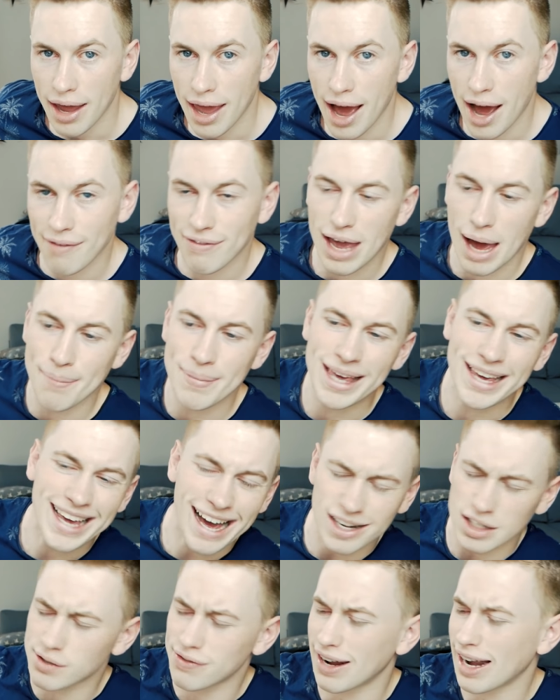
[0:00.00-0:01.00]
Ja, wir haben hier
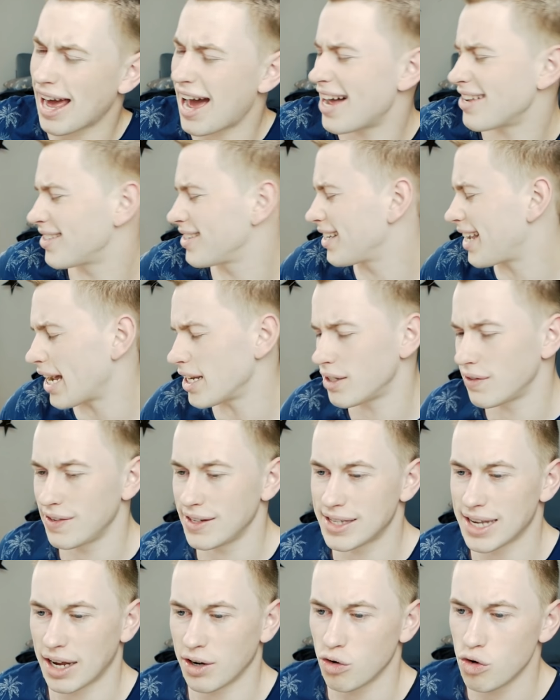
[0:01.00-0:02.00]
ganz viel Rasen, ganz
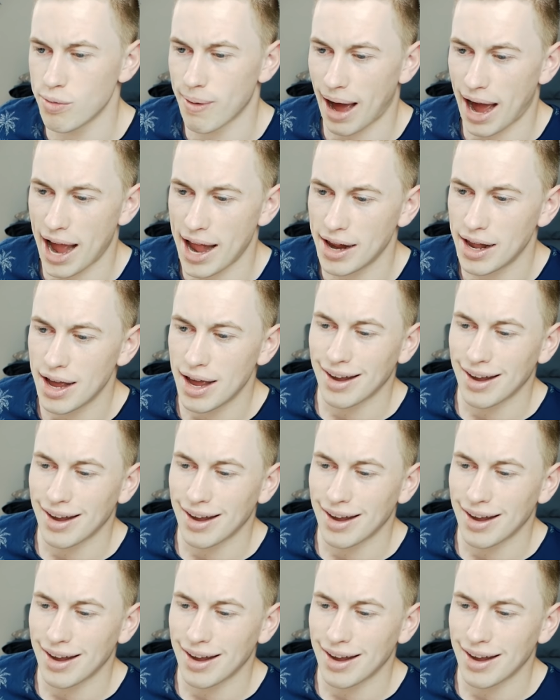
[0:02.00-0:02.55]
viel Sand überall.